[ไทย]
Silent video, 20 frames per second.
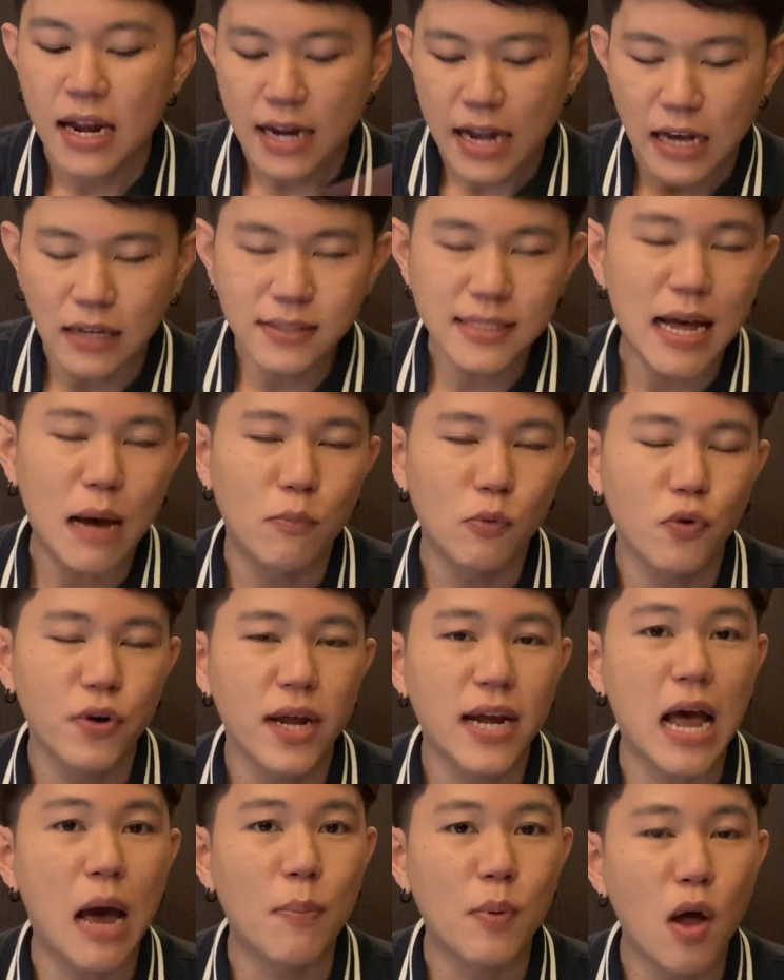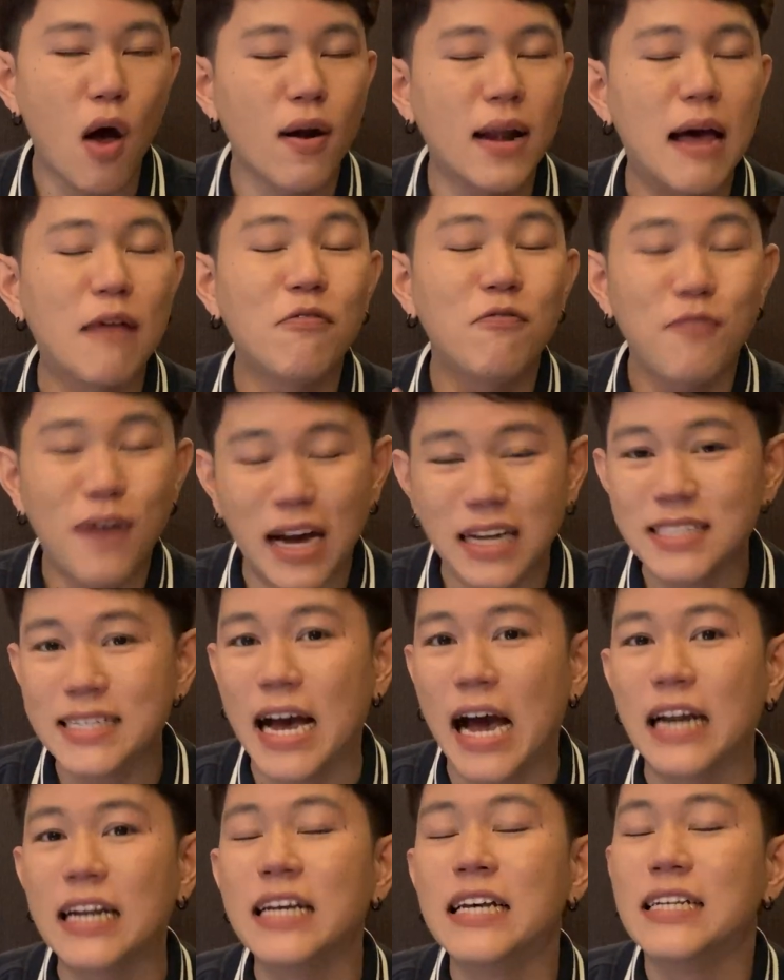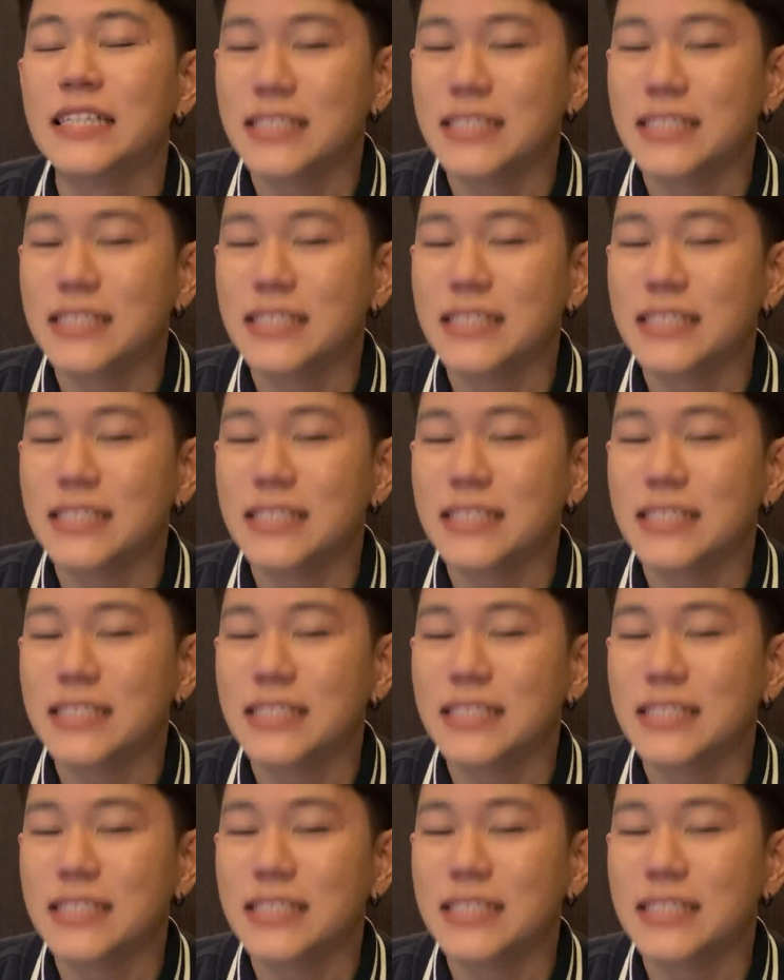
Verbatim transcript: งทั้งสามรุ่นนะครับรองรับฟ้าชาร์จ